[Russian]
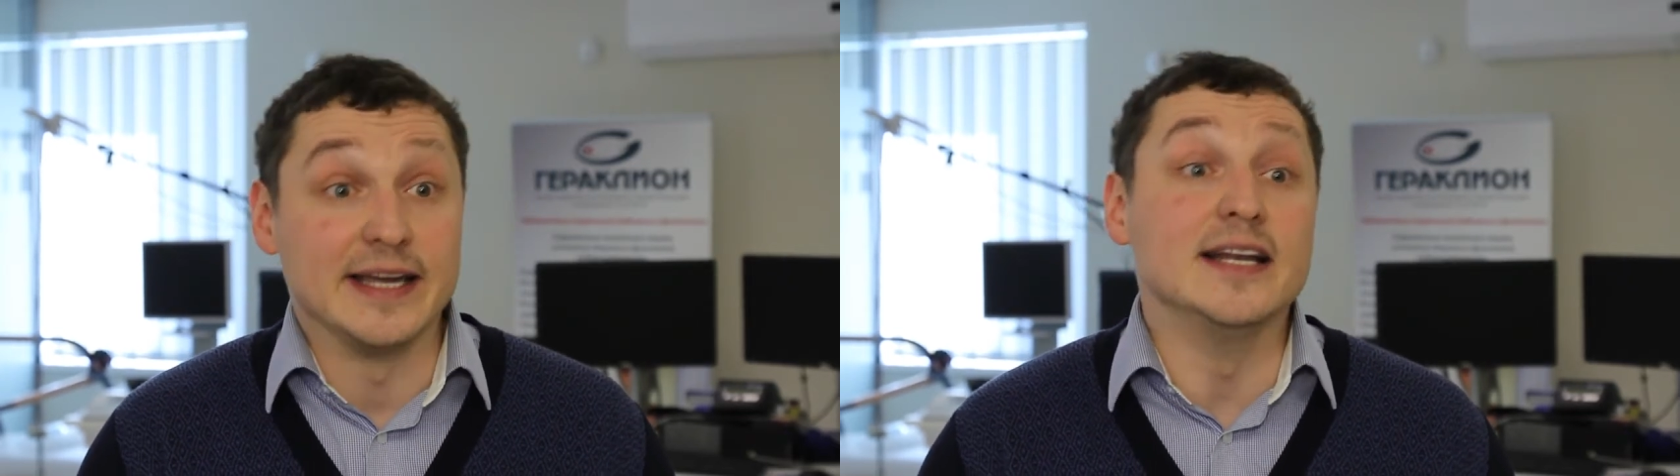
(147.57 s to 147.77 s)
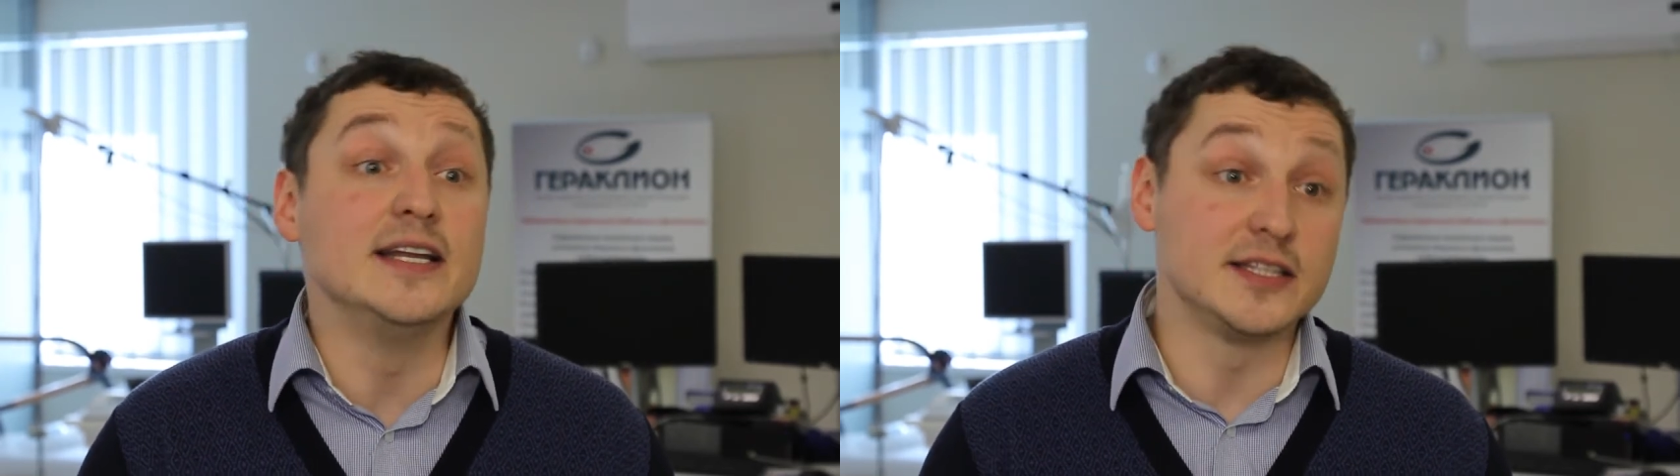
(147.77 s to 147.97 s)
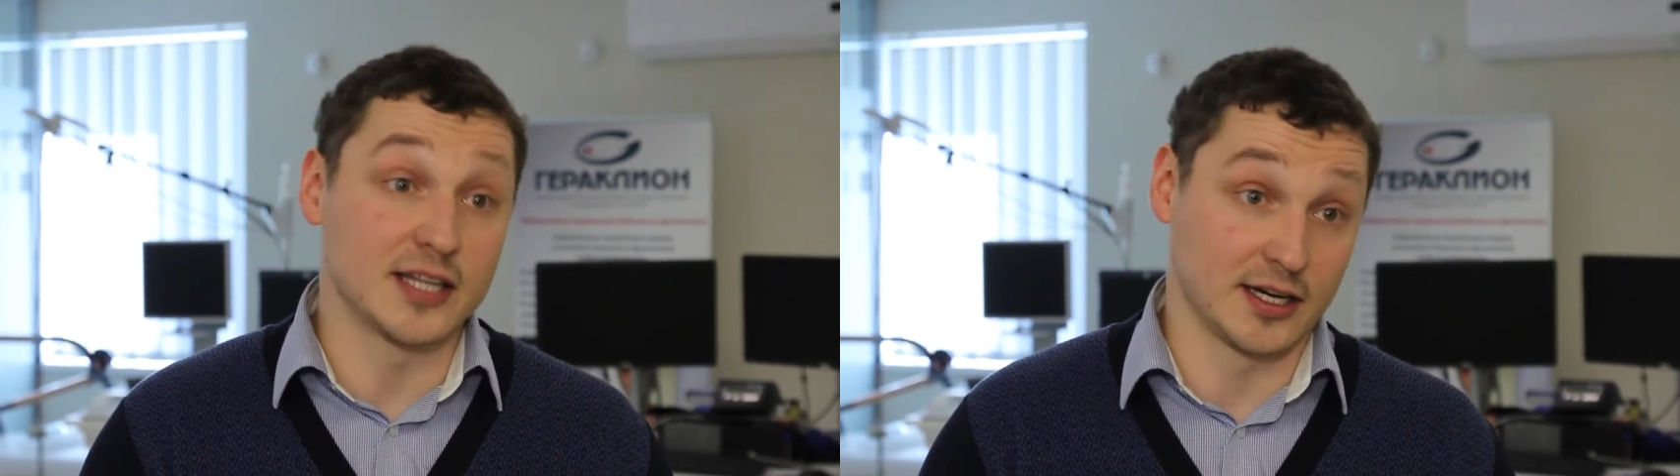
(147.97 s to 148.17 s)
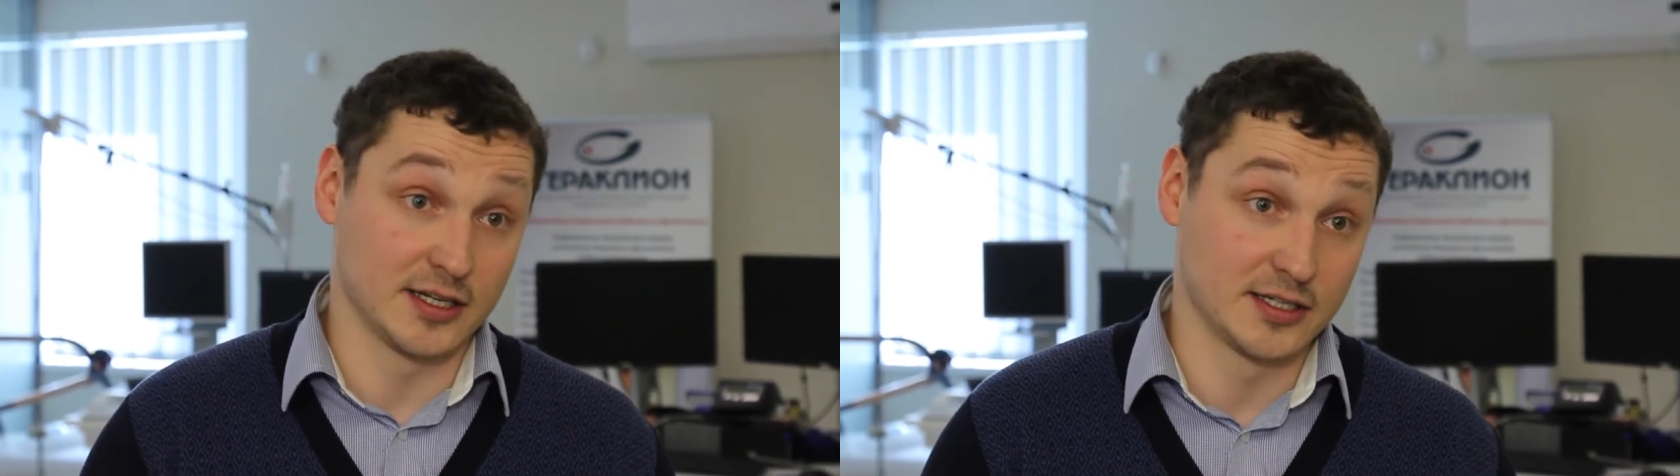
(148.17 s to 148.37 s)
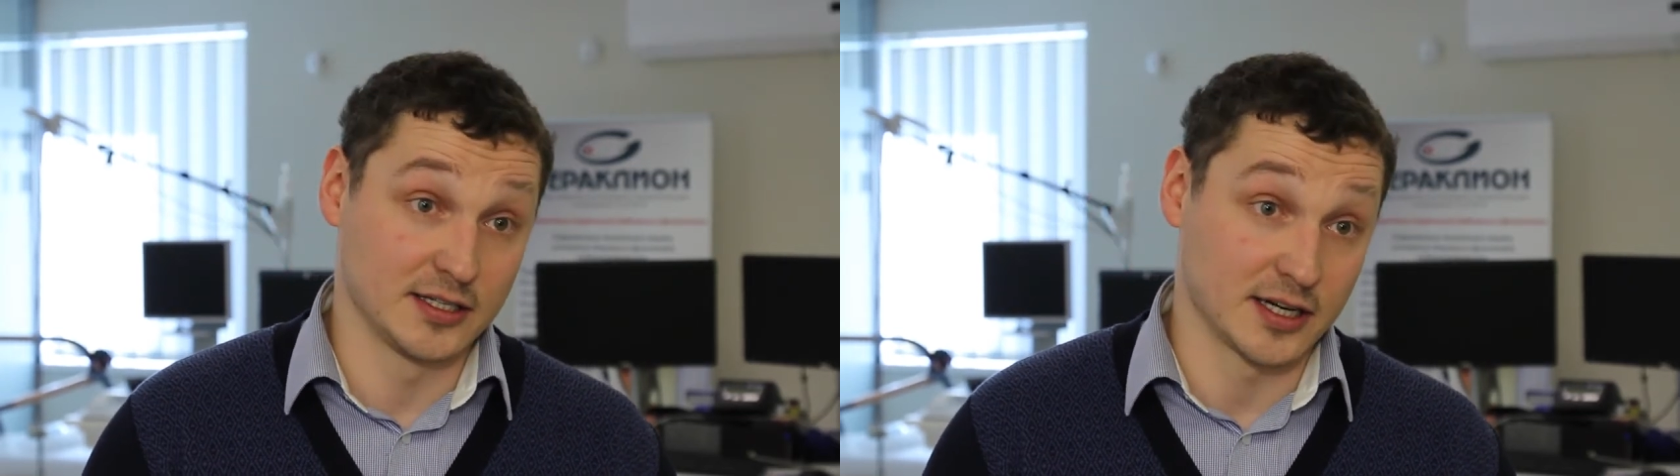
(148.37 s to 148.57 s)
элита
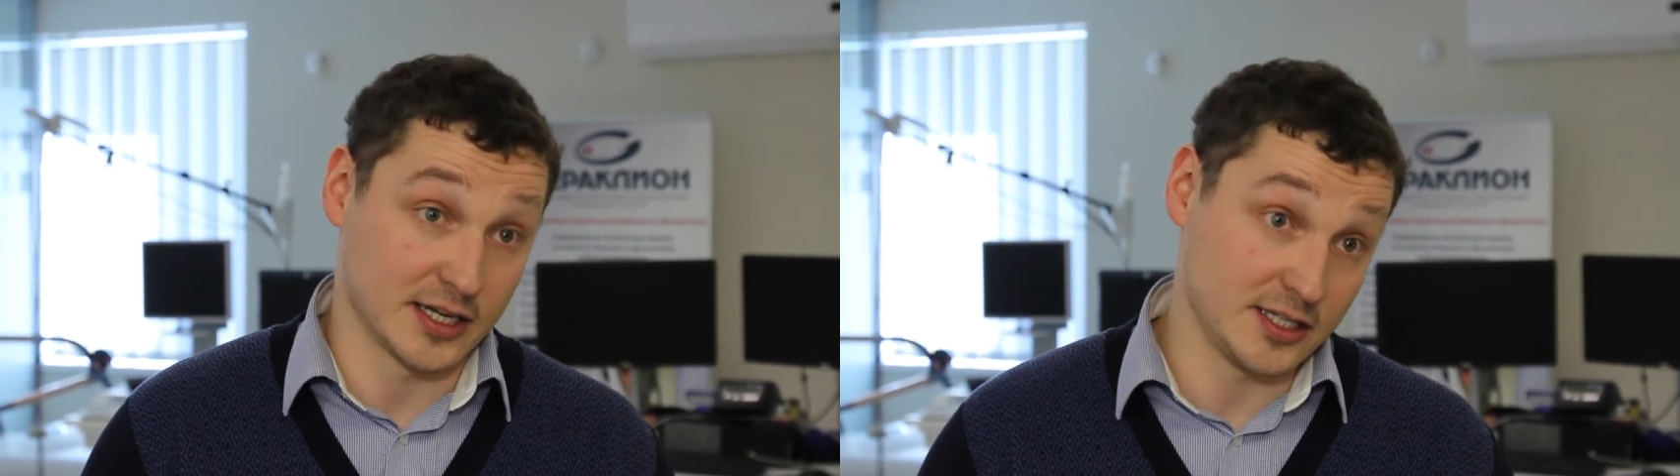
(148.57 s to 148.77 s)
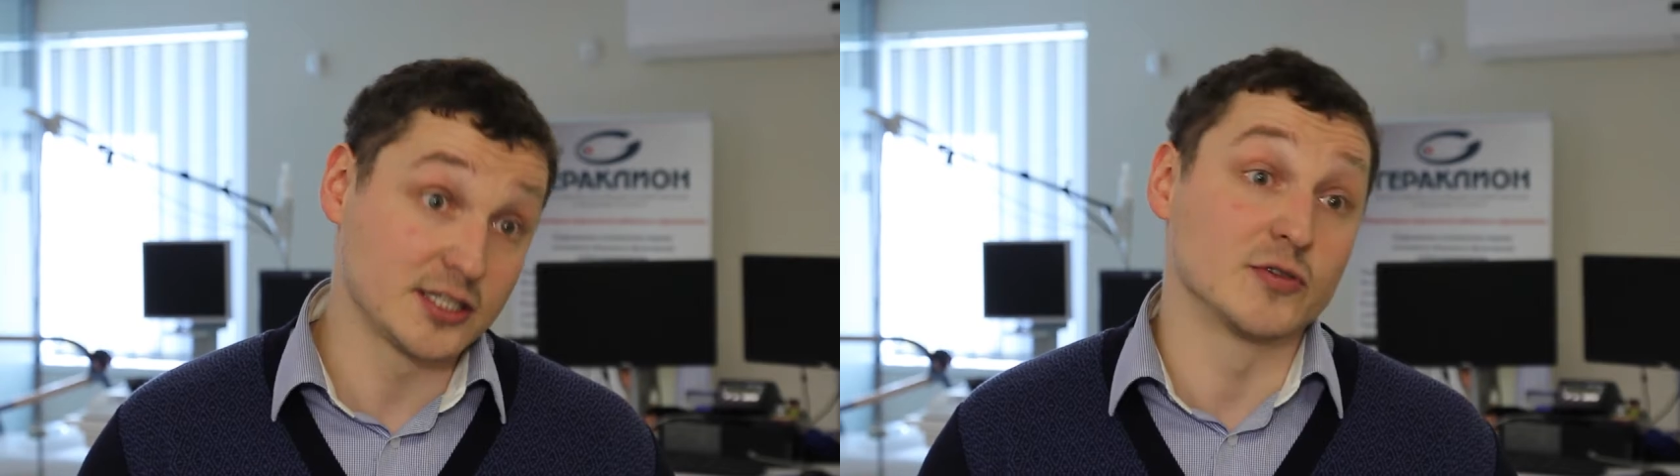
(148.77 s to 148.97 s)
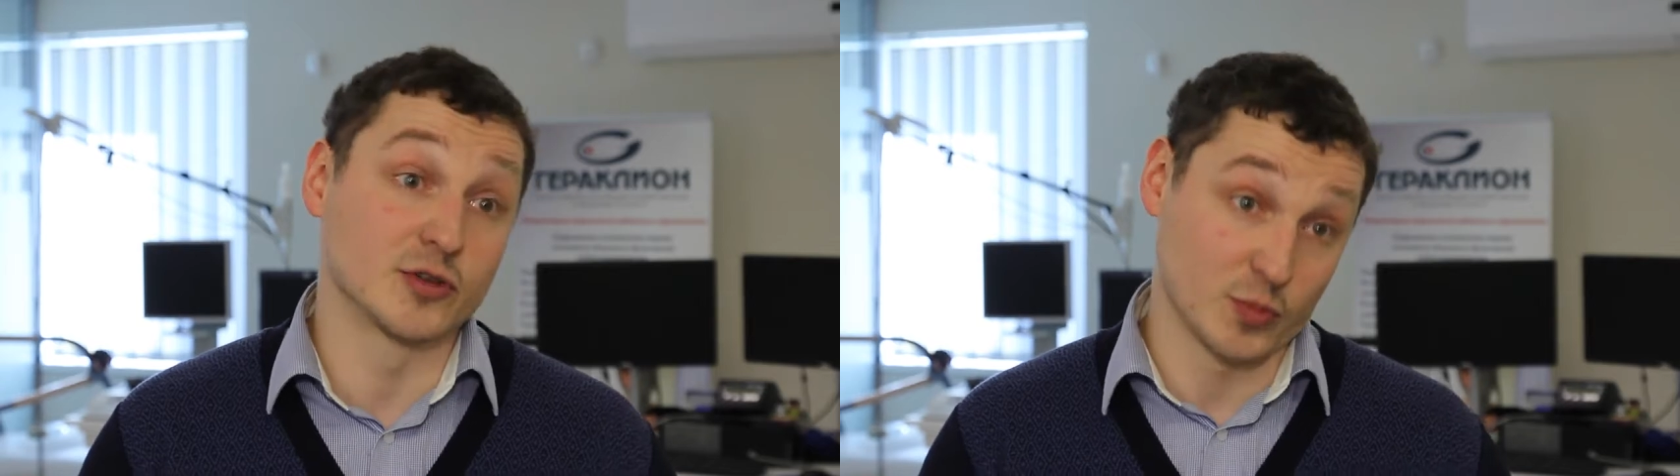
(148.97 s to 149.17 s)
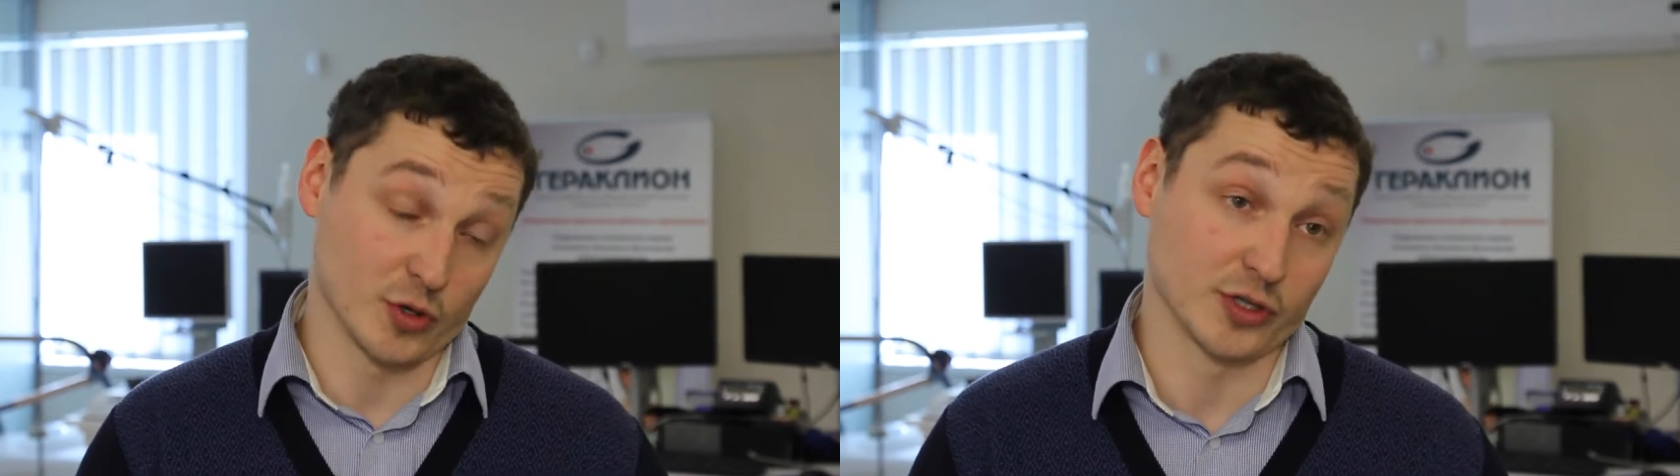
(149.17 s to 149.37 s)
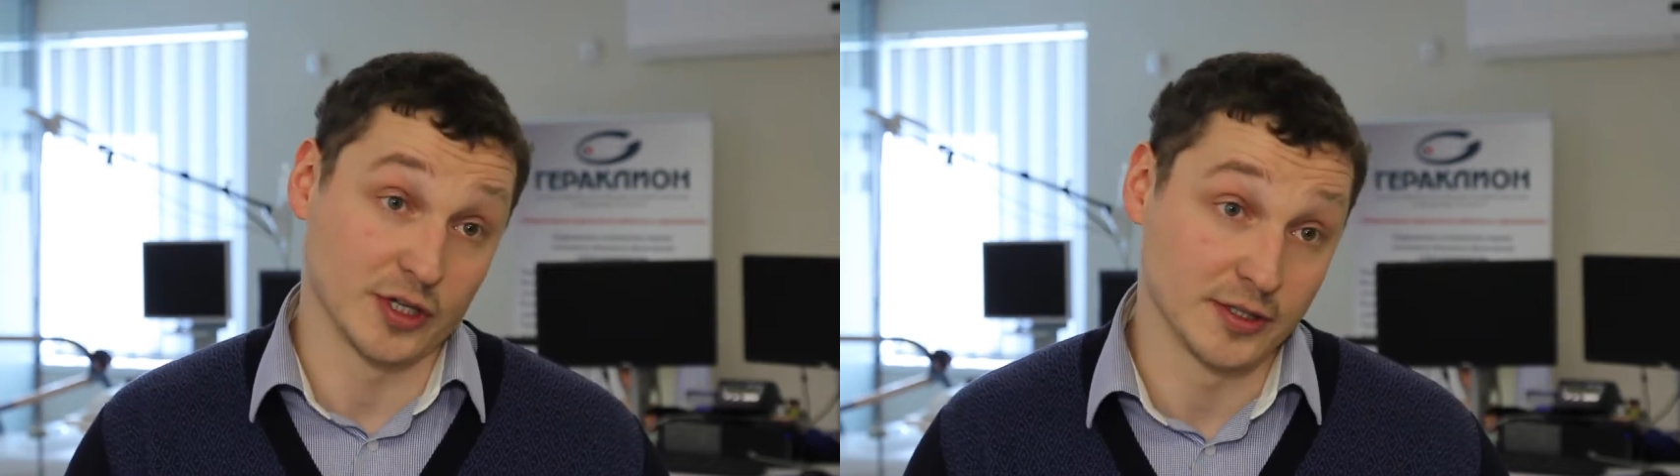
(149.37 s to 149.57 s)
российского спорта.